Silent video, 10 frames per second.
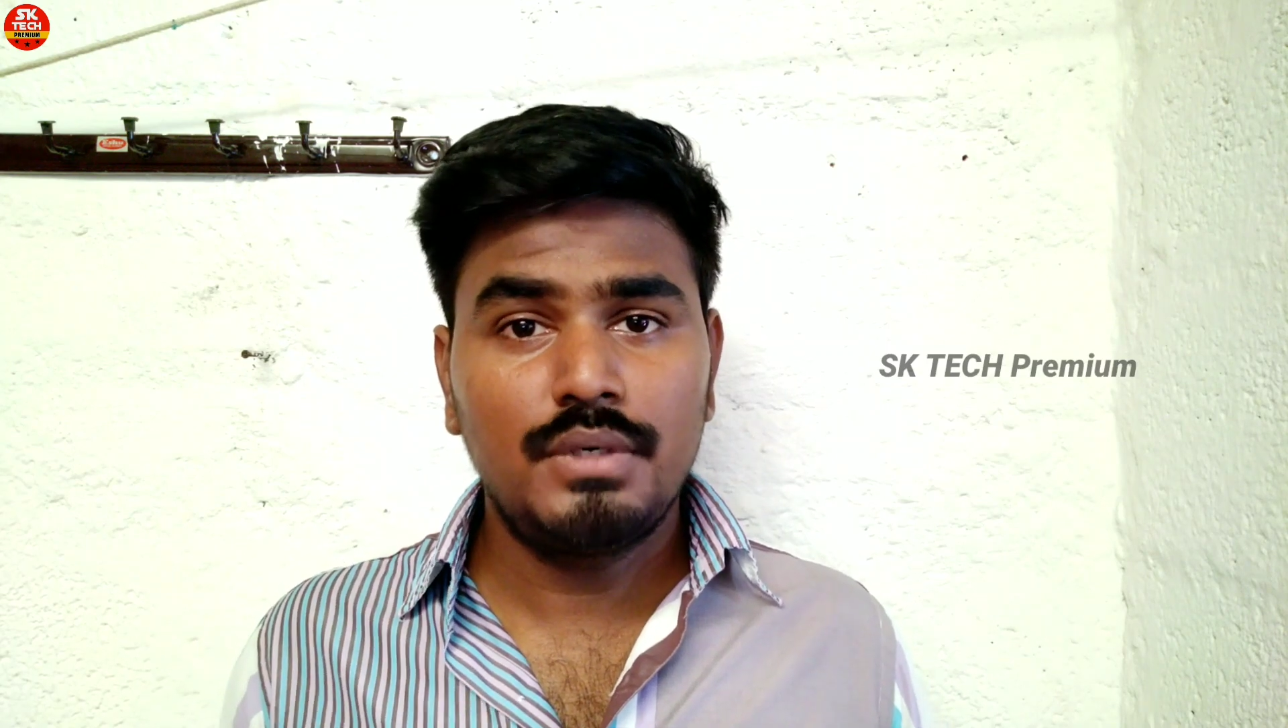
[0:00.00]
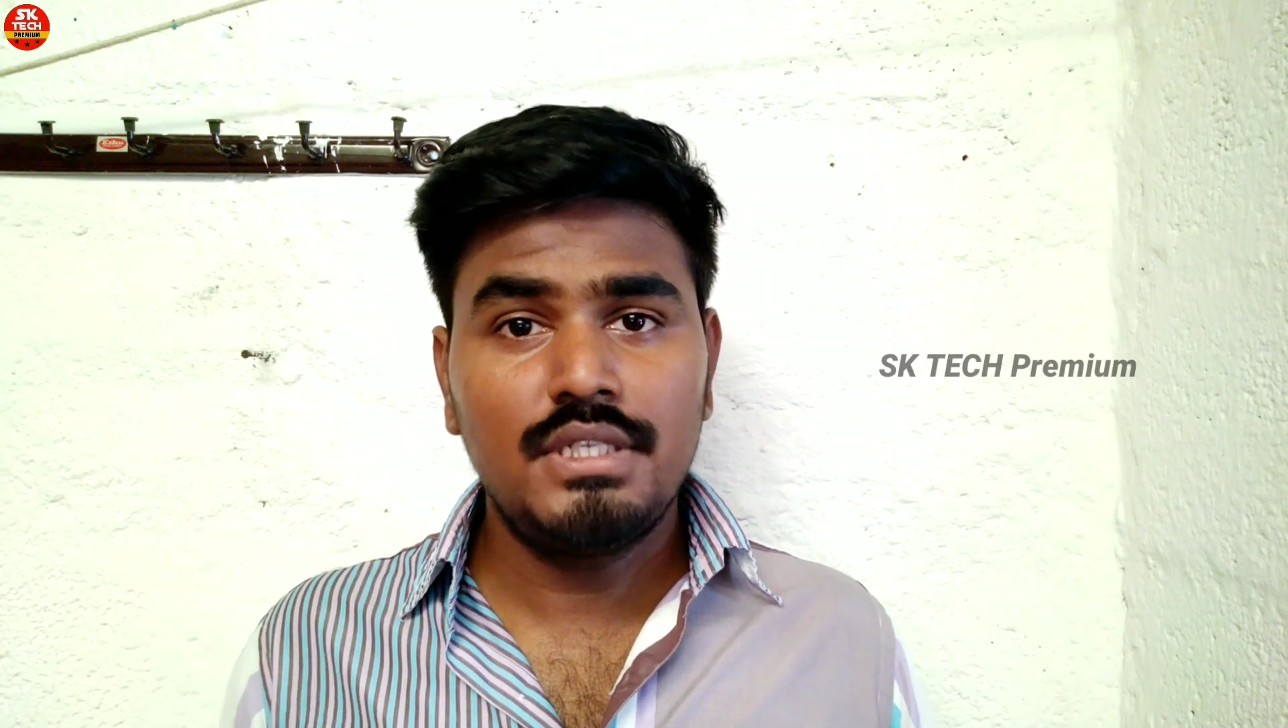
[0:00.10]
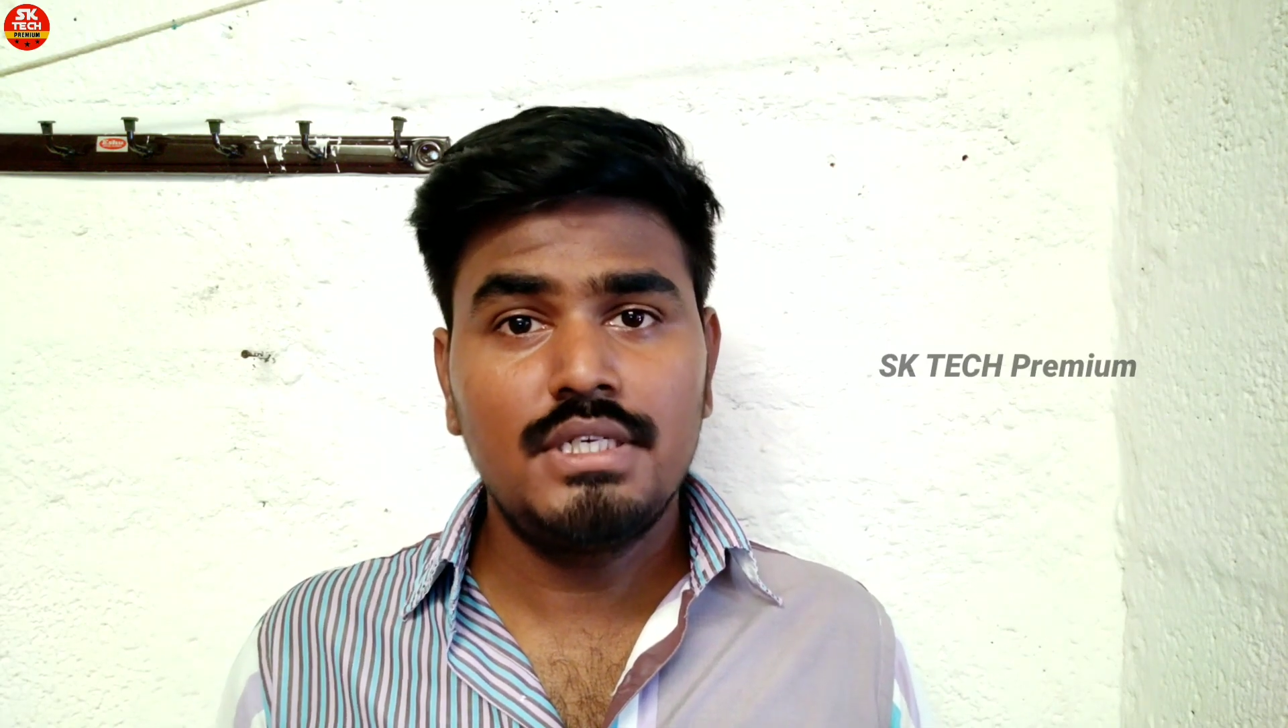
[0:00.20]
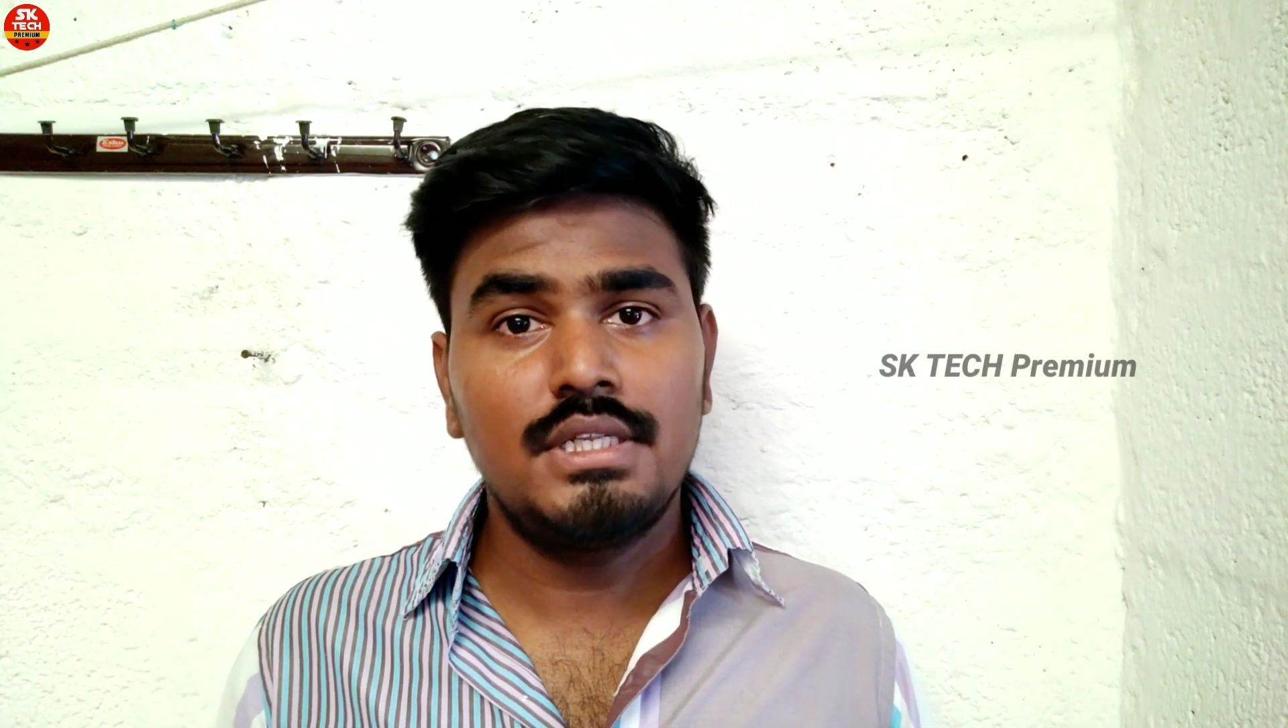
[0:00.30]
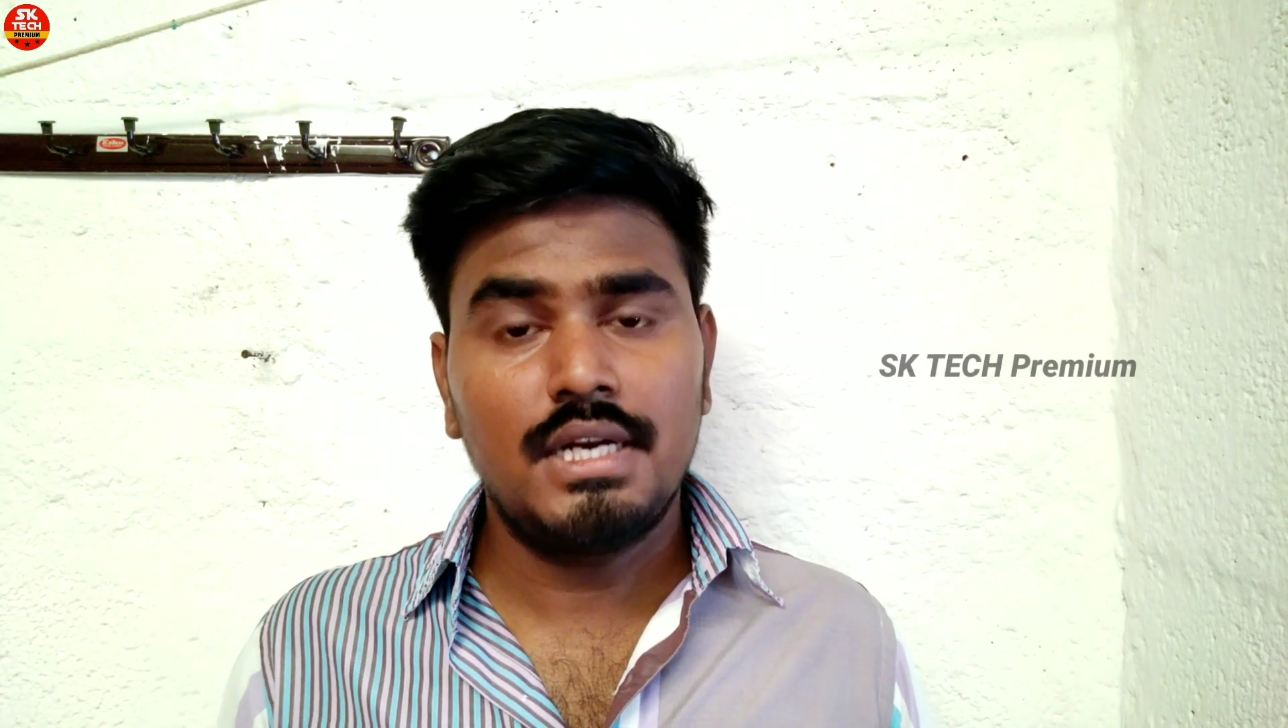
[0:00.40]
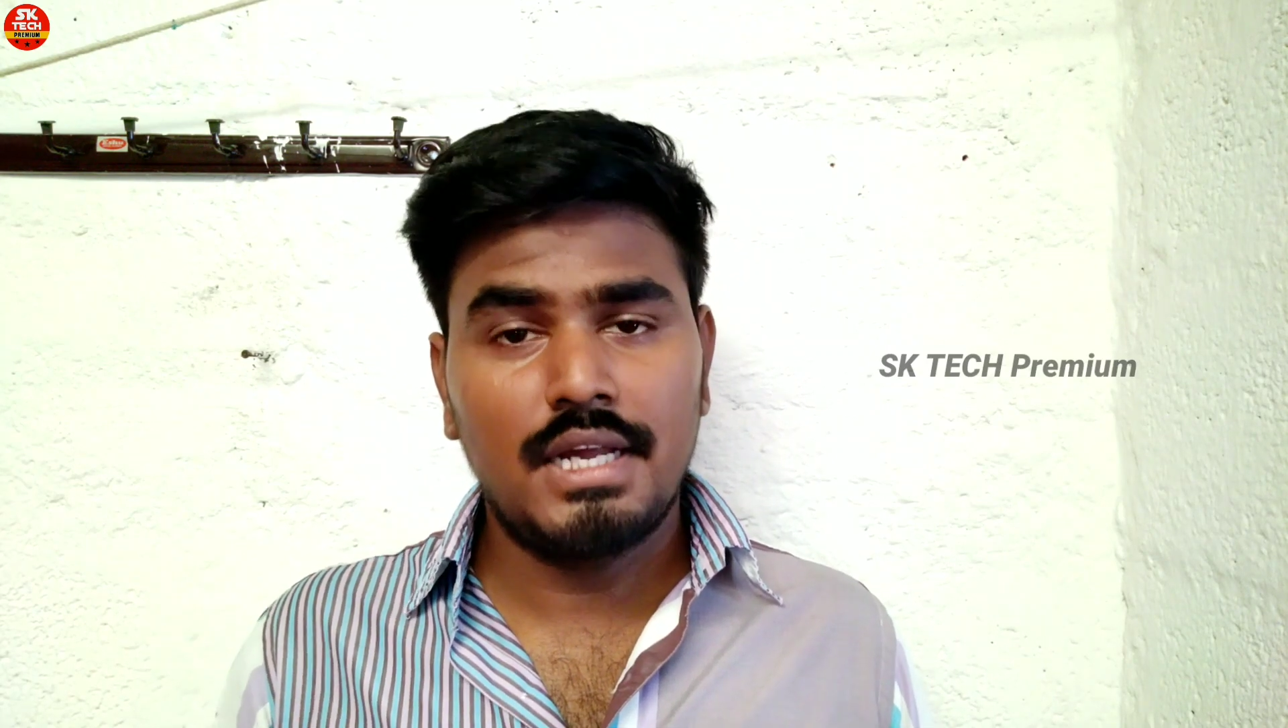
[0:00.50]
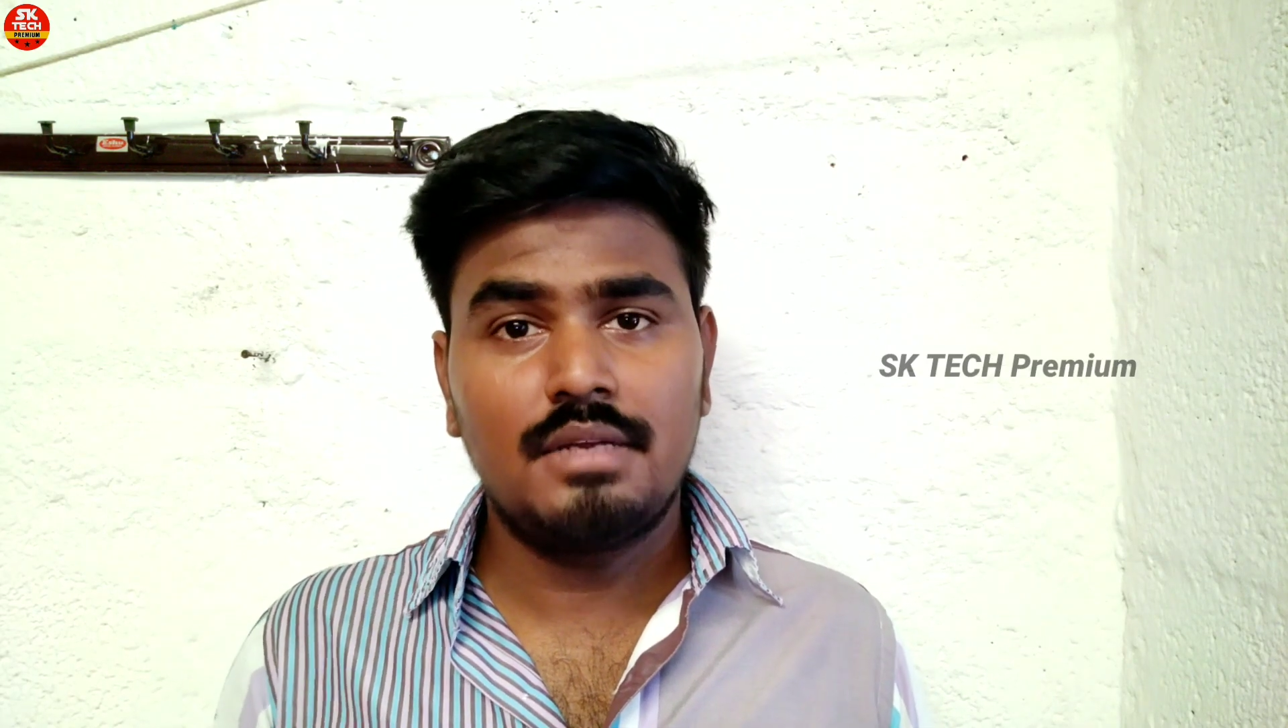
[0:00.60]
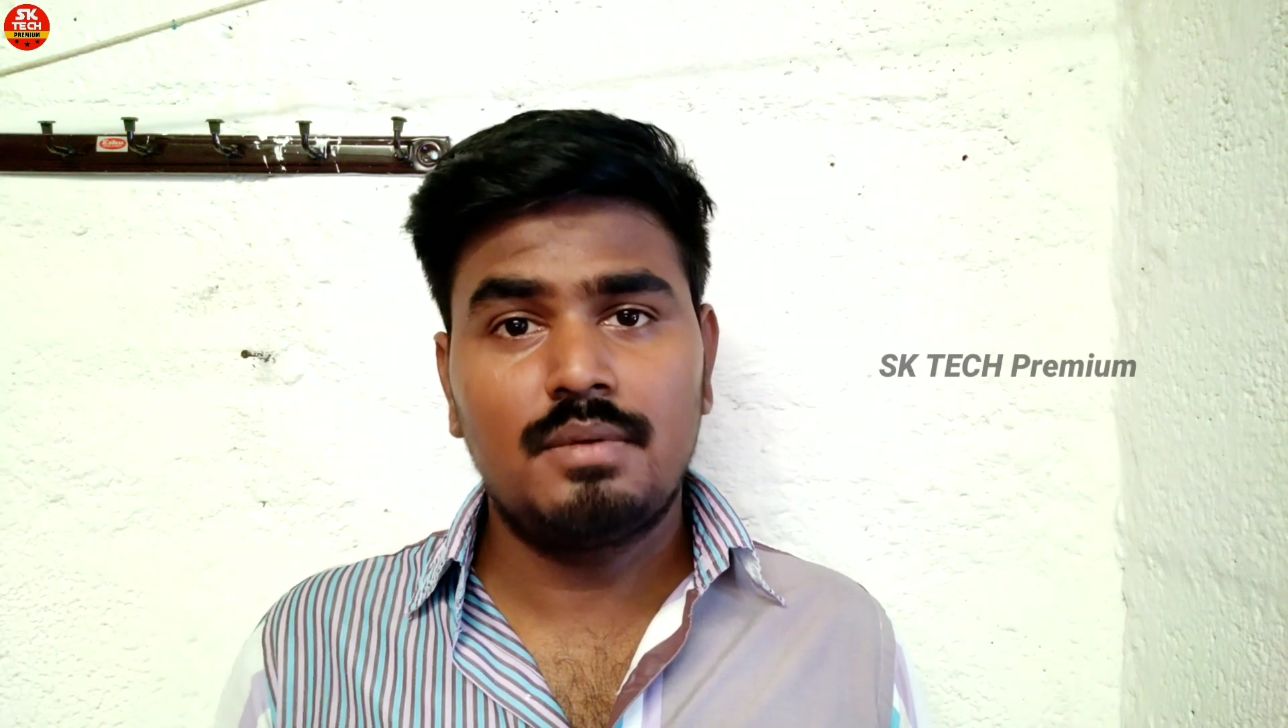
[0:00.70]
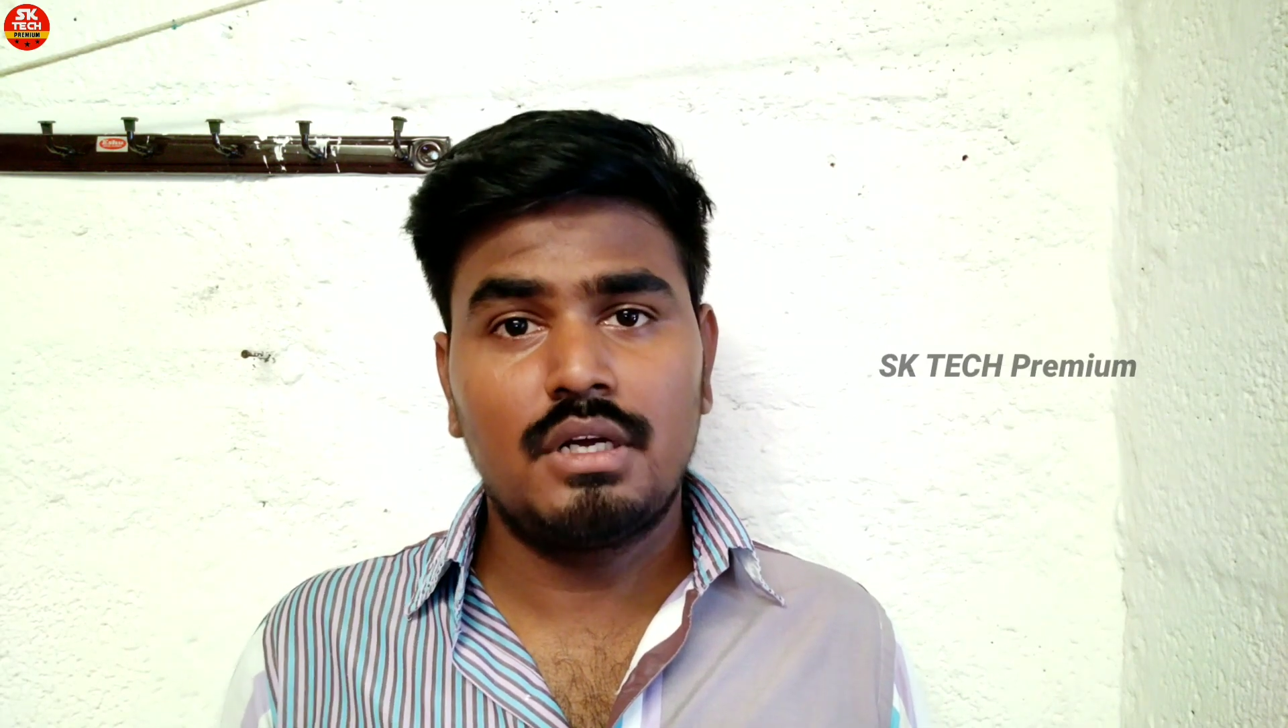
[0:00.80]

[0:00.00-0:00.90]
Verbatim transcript: பிடிச்சிருந்தால் லைக்